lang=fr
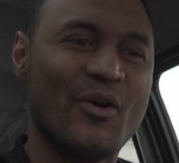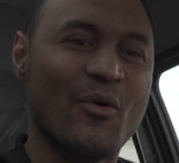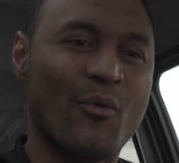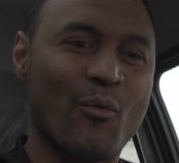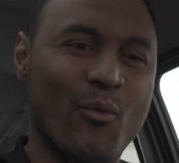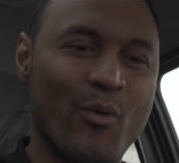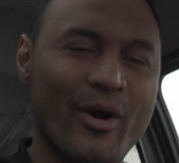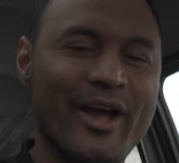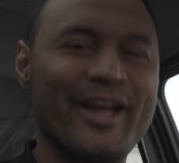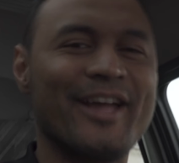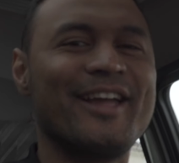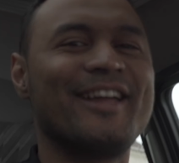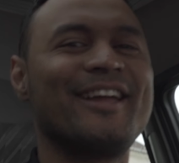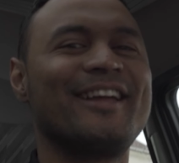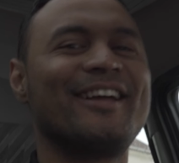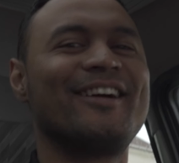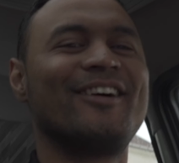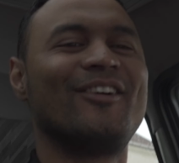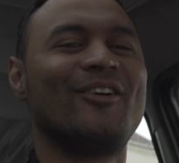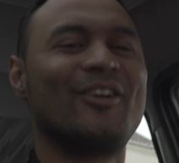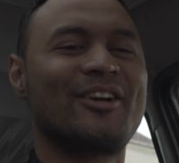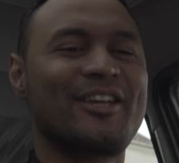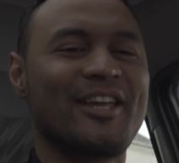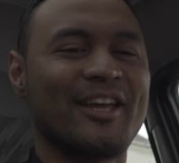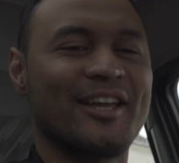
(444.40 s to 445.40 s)
Ouais,
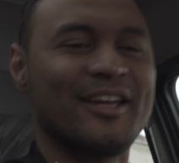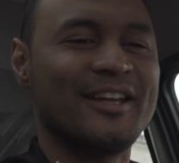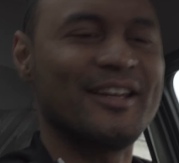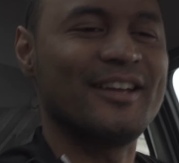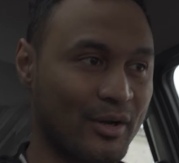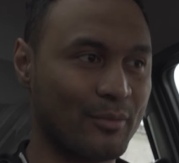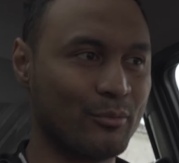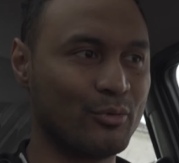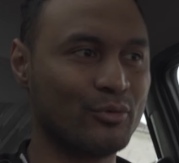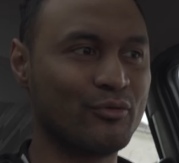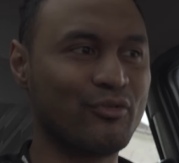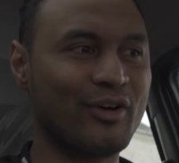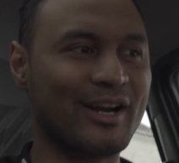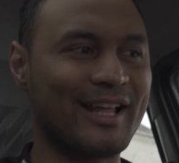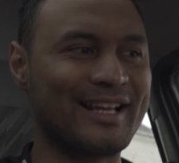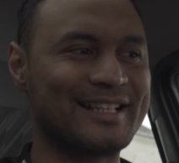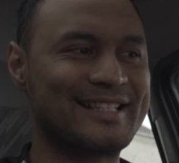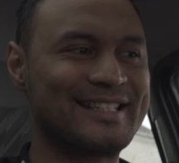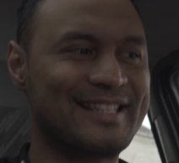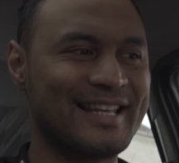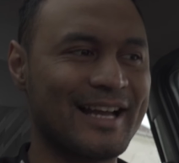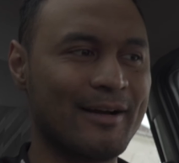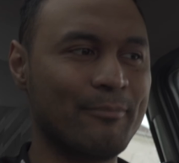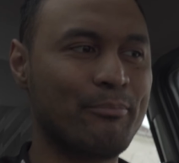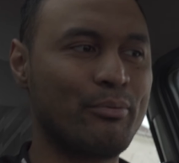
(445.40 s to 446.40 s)
ok. Bon voilà,
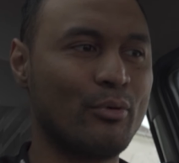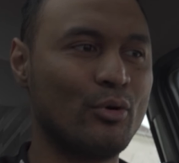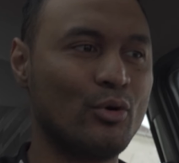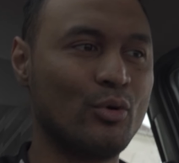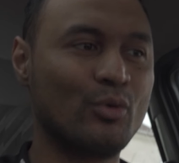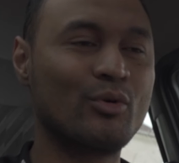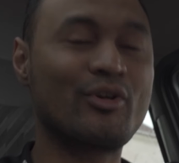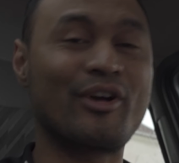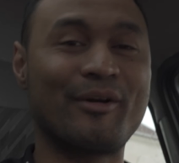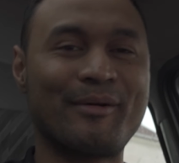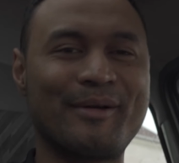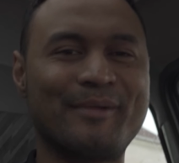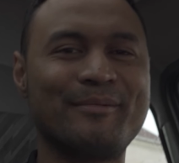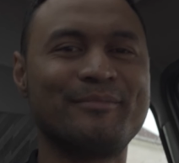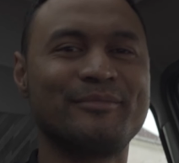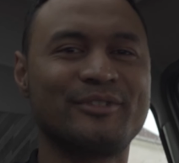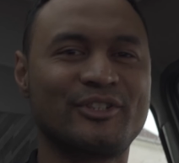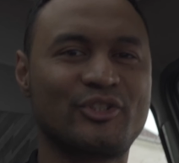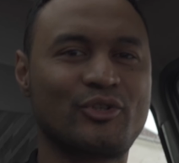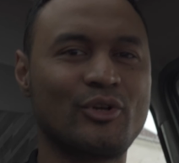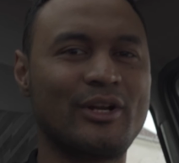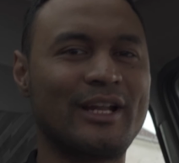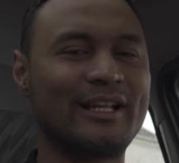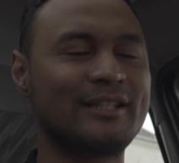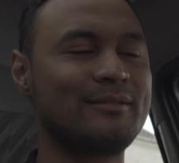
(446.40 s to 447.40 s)
c'est un peu long quand même,
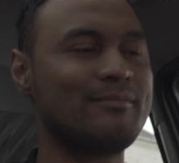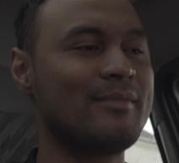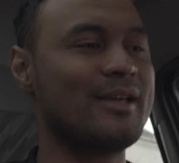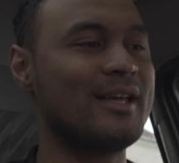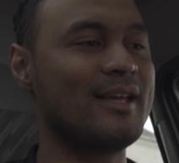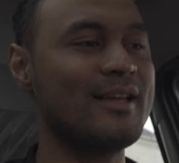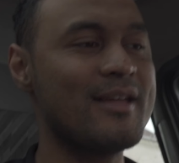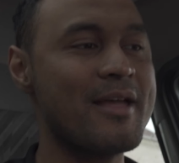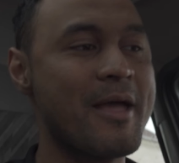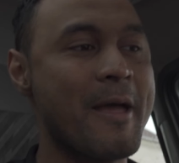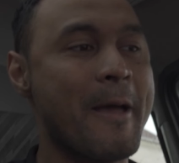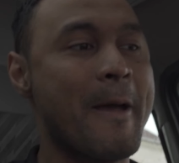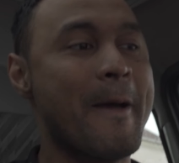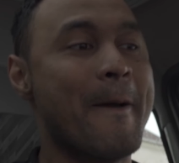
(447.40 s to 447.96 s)
je l'admets,